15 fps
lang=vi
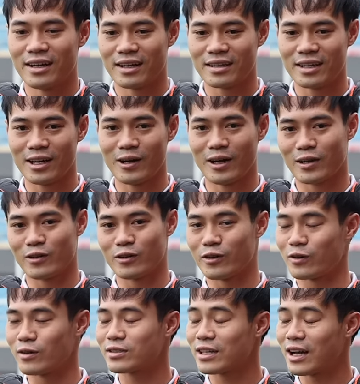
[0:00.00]
thi đấu ở đội tuyển
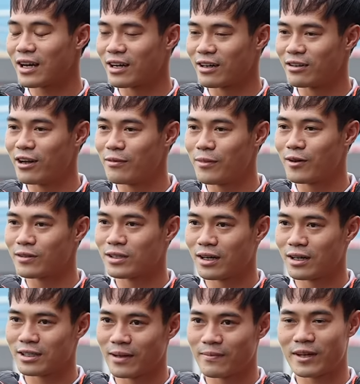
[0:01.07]
quốc gia để đến bao
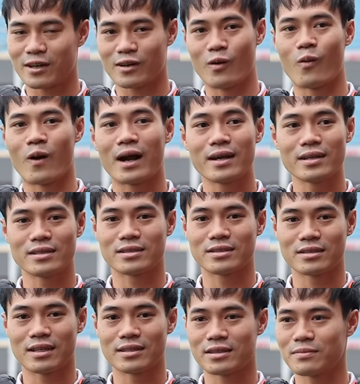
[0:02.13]
giờ, thì em đang cố gắng hết là
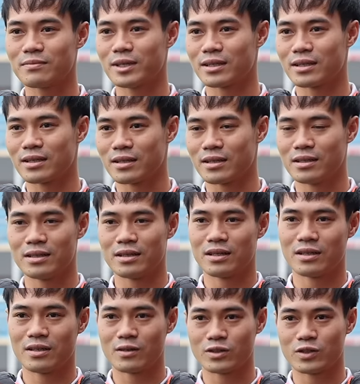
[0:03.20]
hết sức mình.
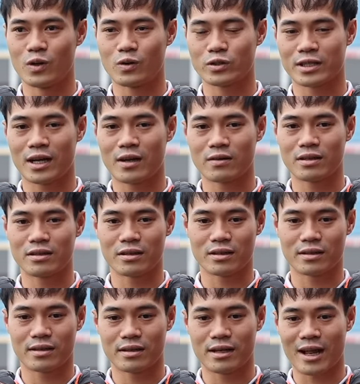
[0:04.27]
Rồi dù sao thì được
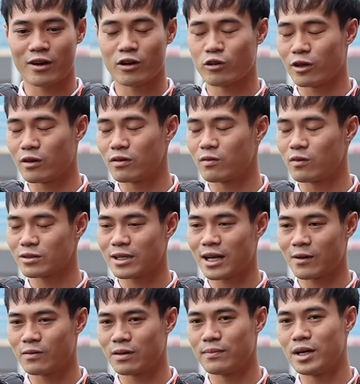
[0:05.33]
đấy, đội tuyển quốc gia
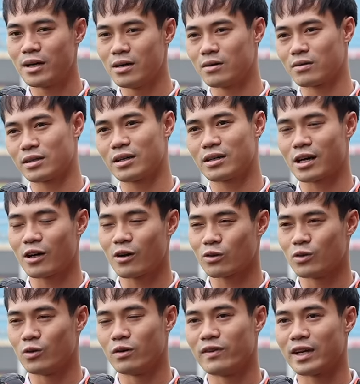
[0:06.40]
cũng là mơ ước của tất cả các cầu
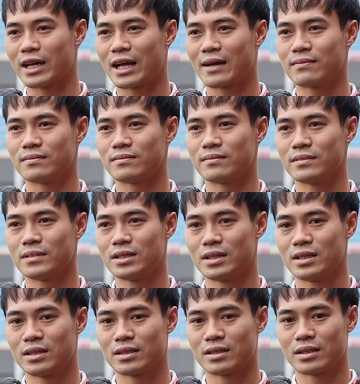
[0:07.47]
thủ ở Việt Nam.
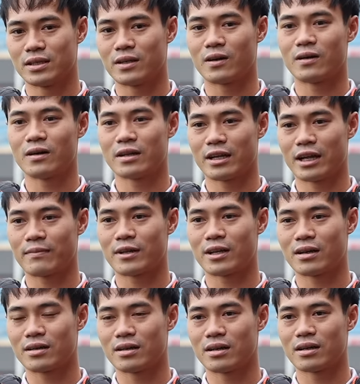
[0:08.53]
Thì đó, thì em
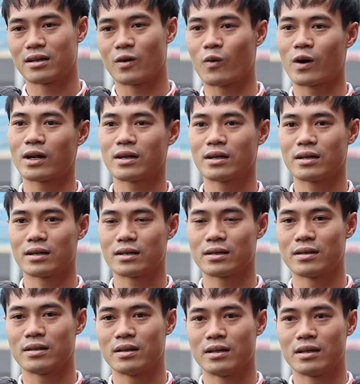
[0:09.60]
đang uh, cố gắng.
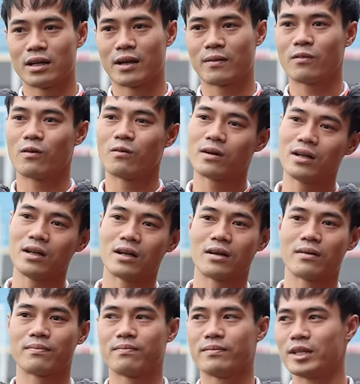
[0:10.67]
Em cũng không nghĩ
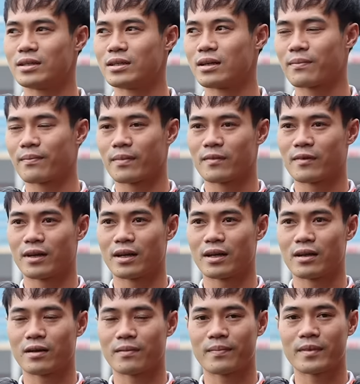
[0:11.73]
là mình
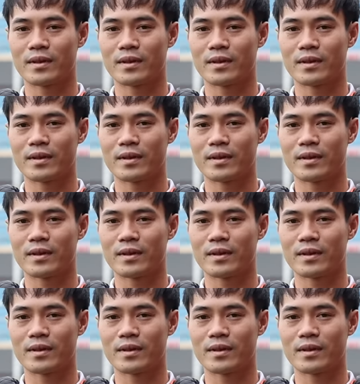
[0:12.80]
phải